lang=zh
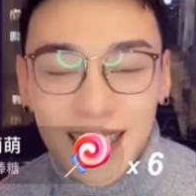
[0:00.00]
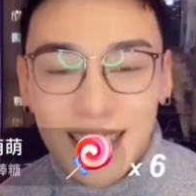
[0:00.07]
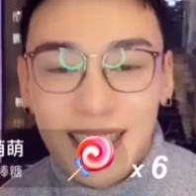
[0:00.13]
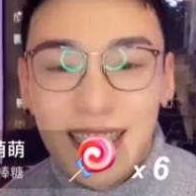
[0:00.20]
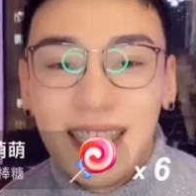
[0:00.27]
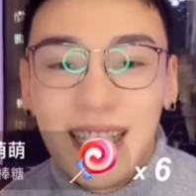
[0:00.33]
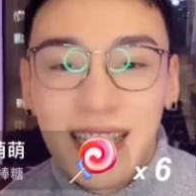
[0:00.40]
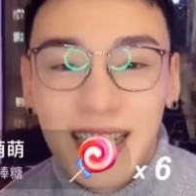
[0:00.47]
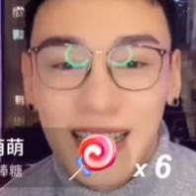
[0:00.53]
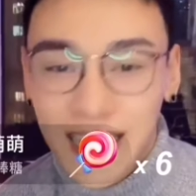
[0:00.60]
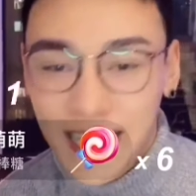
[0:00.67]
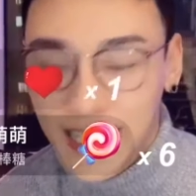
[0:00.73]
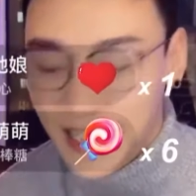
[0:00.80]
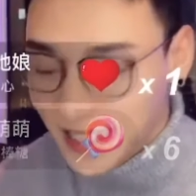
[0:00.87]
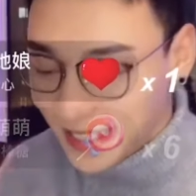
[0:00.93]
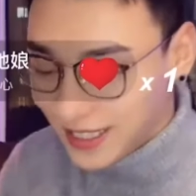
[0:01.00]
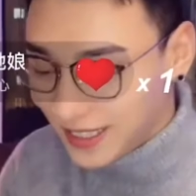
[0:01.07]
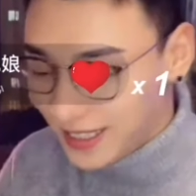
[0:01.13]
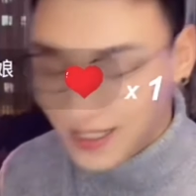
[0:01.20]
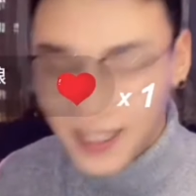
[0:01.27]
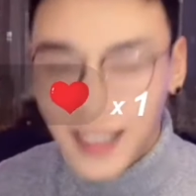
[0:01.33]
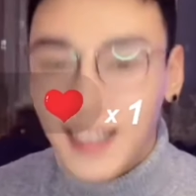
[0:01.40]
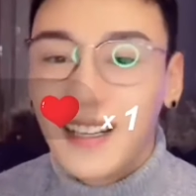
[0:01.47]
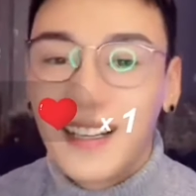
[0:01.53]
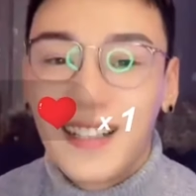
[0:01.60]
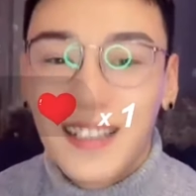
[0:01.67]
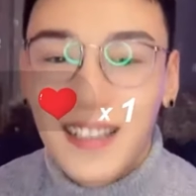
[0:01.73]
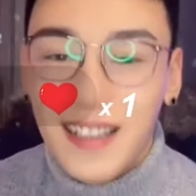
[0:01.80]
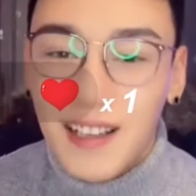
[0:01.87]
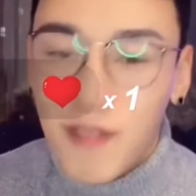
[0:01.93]
谢谢李黎，
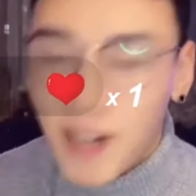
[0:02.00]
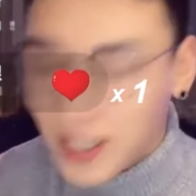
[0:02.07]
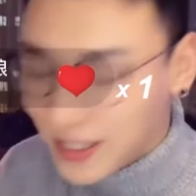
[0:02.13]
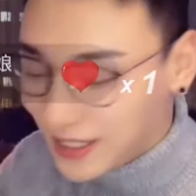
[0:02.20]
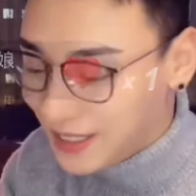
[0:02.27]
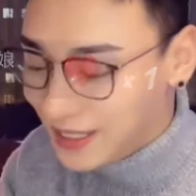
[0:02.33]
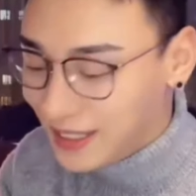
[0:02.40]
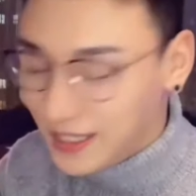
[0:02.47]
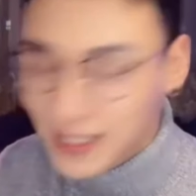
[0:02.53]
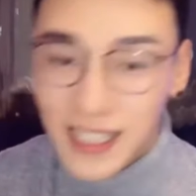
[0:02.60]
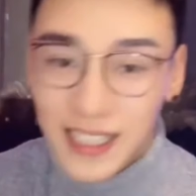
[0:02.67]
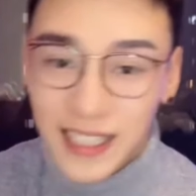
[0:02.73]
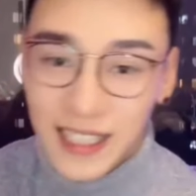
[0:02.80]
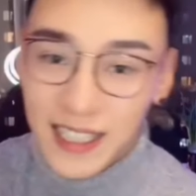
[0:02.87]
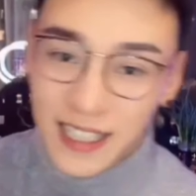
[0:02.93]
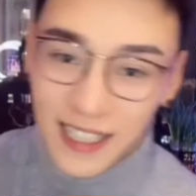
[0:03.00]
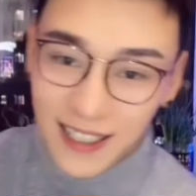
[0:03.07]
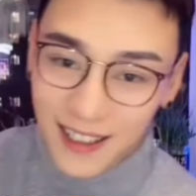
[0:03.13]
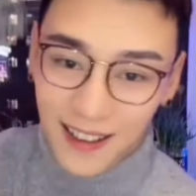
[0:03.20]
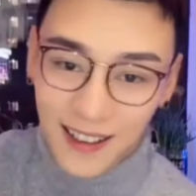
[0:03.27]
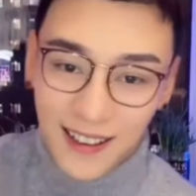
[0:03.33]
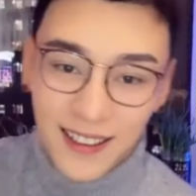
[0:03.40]
刚刚忘记谢谢李黎了。